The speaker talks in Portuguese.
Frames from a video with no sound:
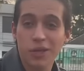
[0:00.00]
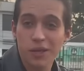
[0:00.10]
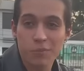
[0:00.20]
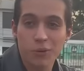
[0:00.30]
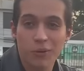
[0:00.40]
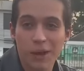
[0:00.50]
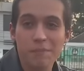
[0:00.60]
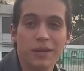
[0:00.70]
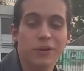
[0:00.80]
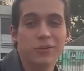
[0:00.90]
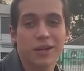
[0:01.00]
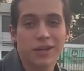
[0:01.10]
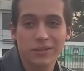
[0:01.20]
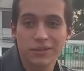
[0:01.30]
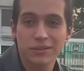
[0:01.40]
que procurar emprego,
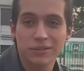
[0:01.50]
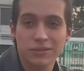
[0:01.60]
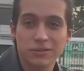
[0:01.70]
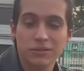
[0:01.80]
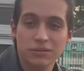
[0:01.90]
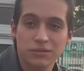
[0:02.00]
cara. Entendi.